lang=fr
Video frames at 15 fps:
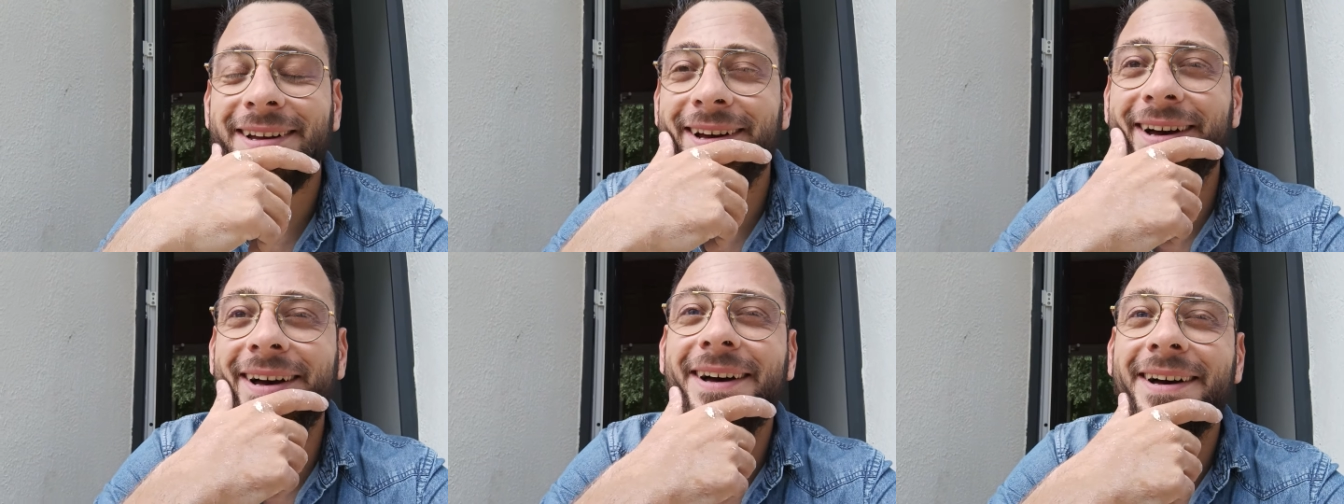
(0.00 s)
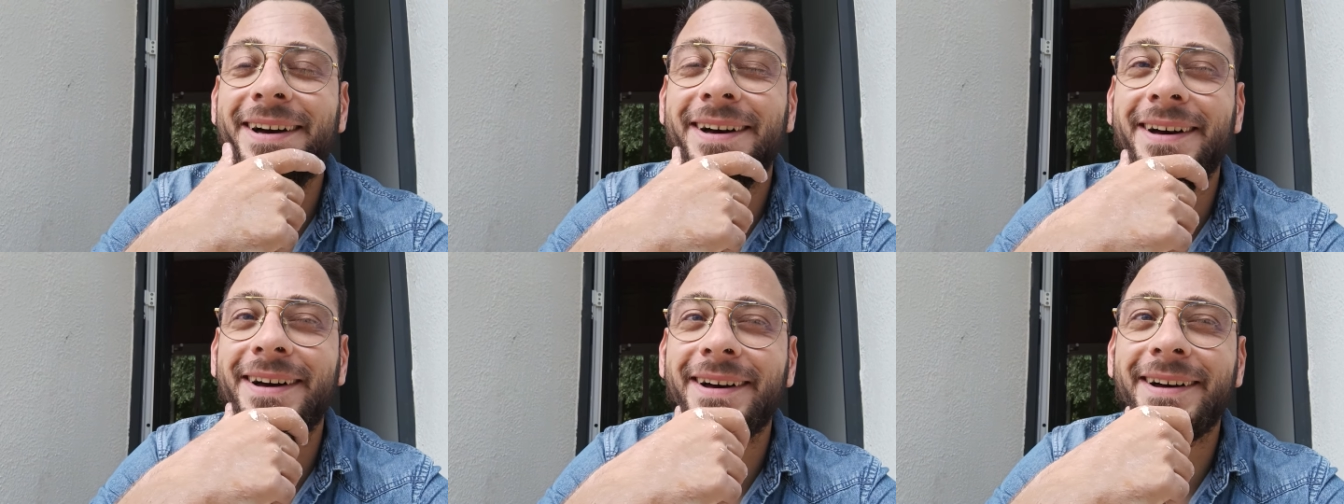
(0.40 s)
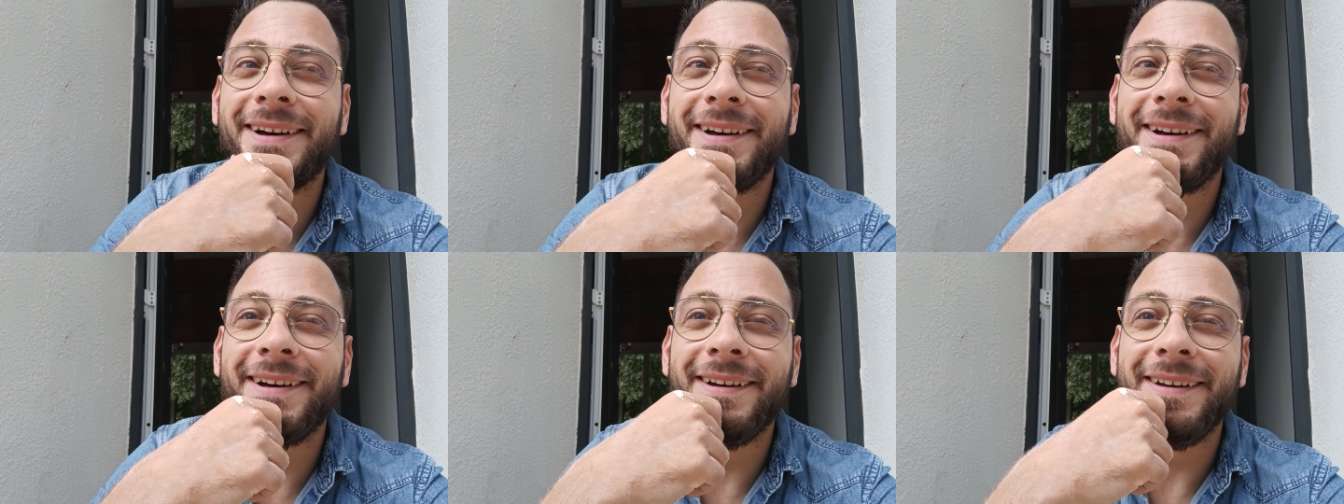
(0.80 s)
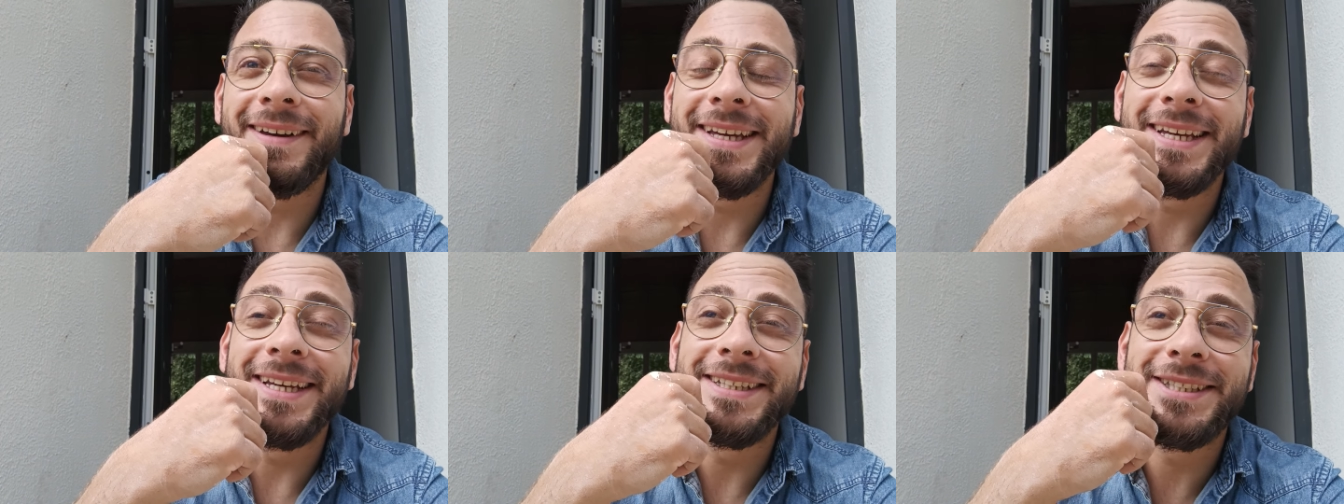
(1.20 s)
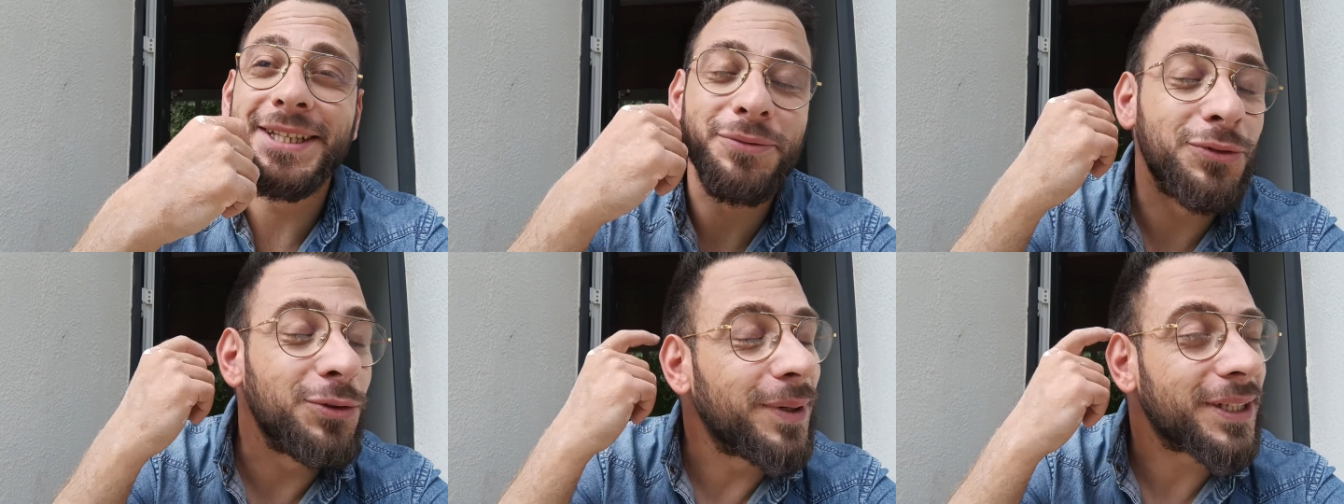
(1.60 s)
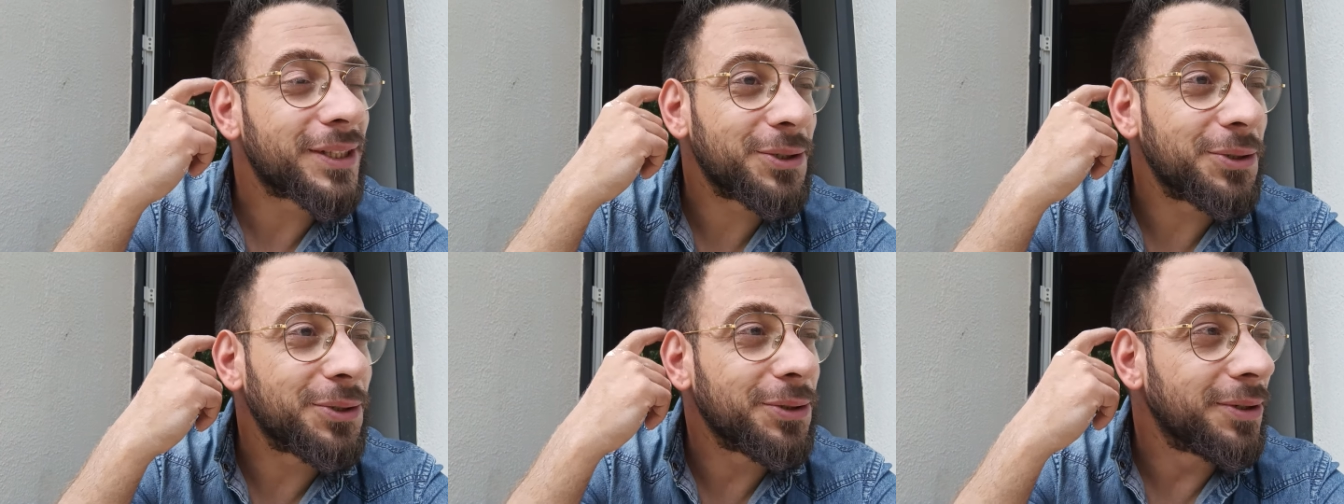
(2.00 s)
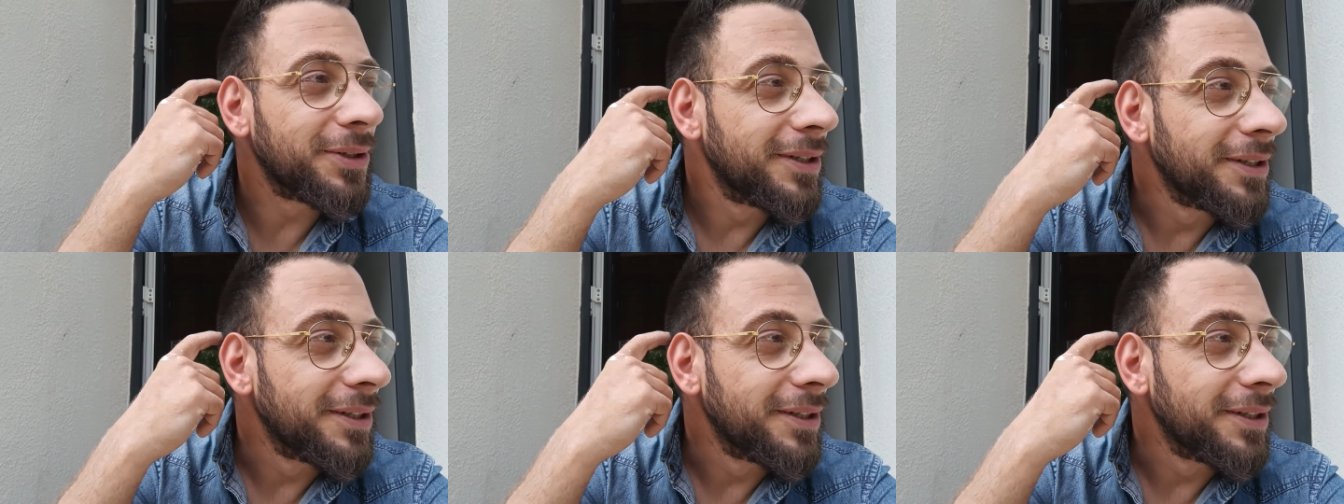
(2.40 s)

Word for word: et c'est fou parce que